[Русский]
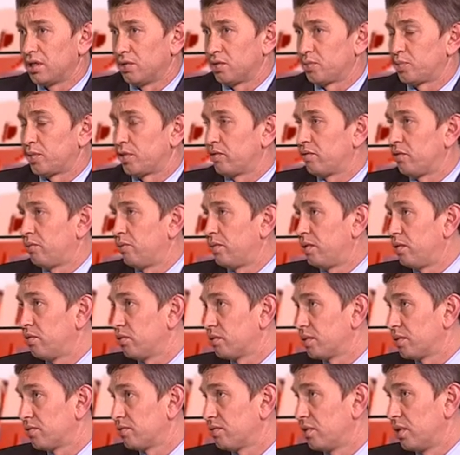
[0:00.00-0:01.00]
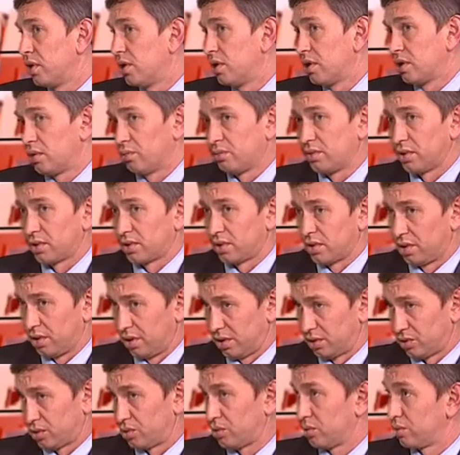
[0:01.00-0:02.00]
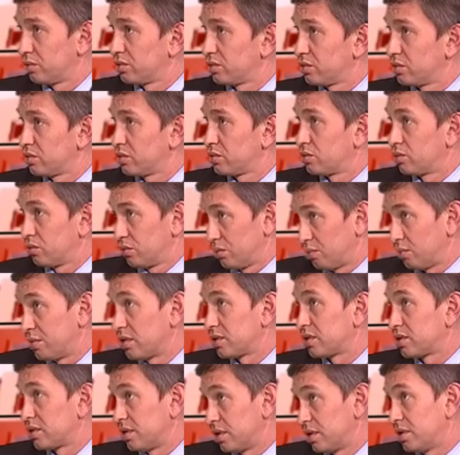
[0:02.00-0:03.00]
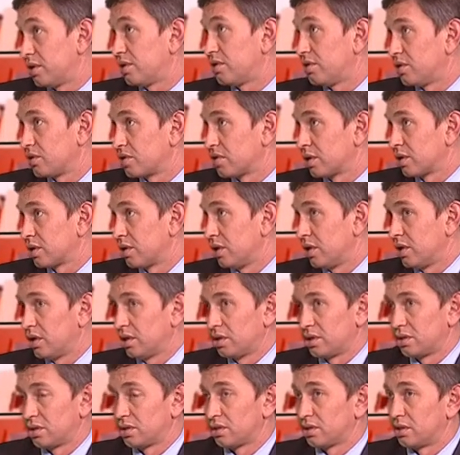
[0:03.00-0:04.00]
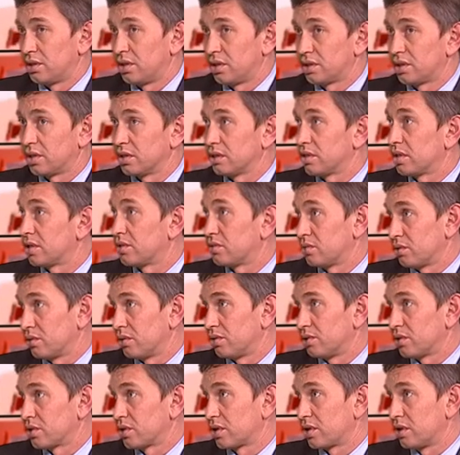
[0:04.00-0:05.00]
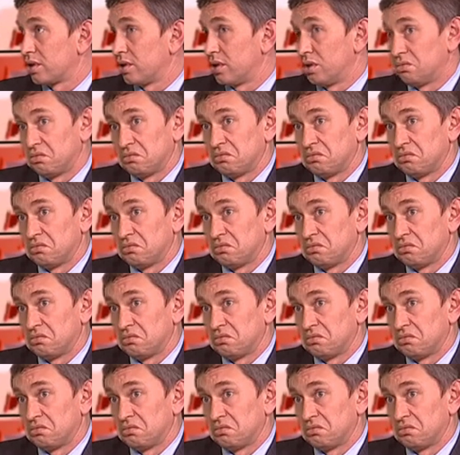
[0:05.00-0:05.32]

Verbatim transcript: 7,5 миллионов. Мы открыли 100, 100 мест для детишек. Э, детский сад «Солнышко».